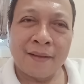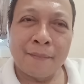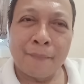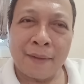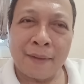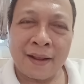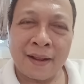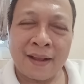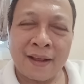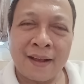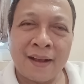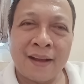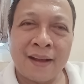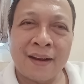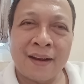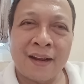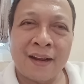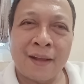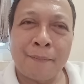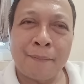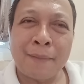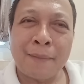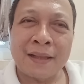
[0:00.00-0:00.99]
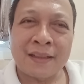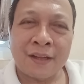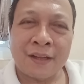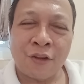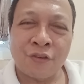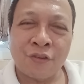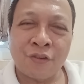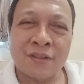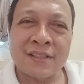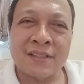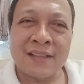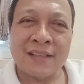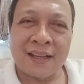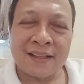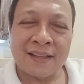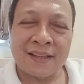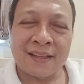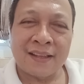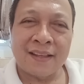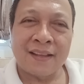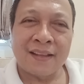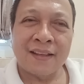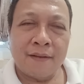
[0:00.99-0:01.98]
mereka adalah patriot
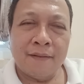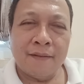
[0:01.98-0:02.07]
sejati,